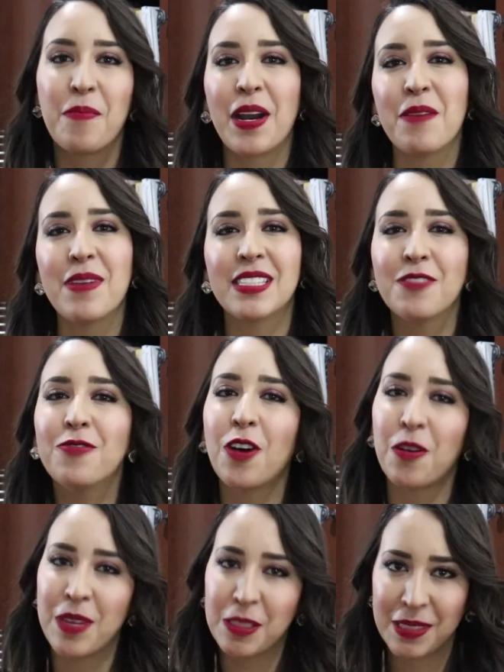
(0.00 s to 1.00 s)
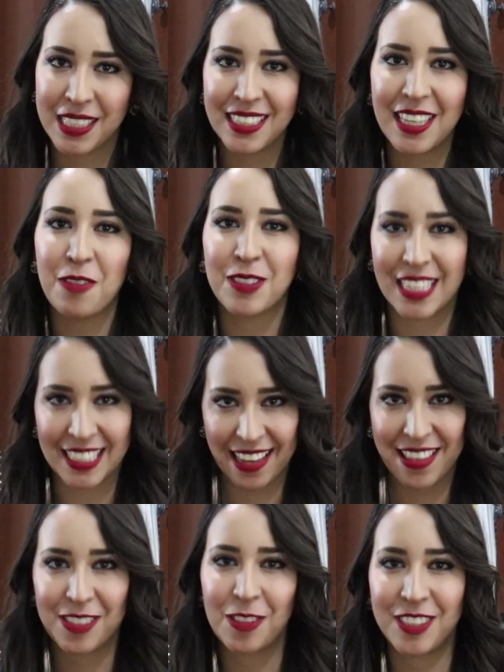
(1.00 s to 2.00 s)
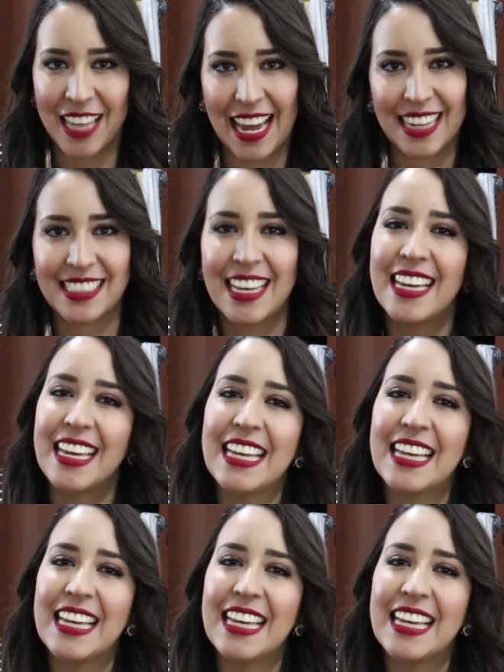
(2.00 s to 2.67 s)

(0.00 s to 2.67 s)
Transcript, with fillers: Para más informes visita nuestras redes sociales.